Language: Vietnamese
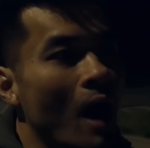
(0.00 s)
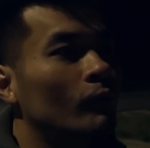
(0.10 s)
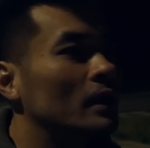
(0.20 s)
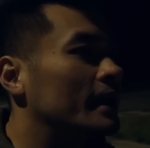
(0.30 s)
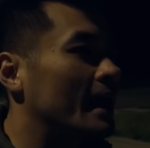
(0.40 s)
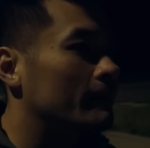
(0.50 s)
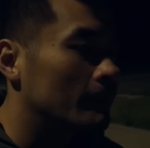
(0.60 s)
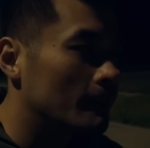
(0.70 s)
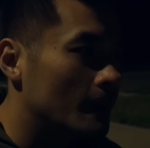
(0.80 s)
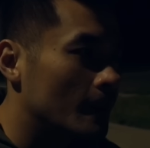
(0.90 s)
hồng rất là đẹp,
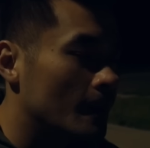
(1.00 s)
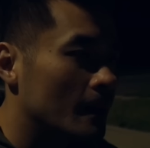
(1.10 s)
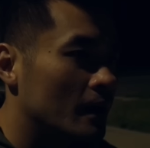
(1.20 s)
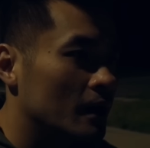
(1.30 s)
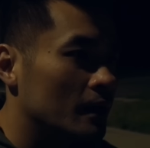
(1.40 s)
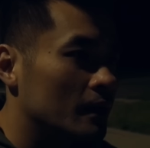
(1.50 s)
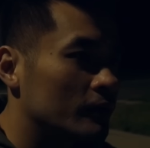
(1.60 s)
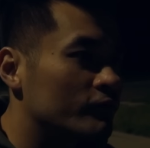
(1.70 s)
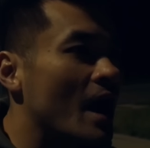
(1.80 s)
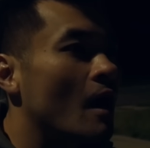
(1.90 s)

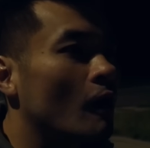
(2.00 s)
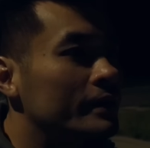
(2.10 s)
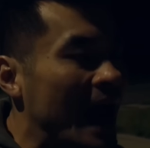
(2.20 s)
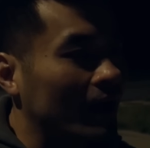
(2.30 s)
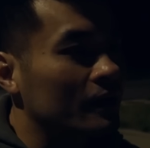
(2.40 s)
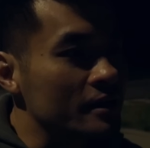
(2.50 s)
và họ đặt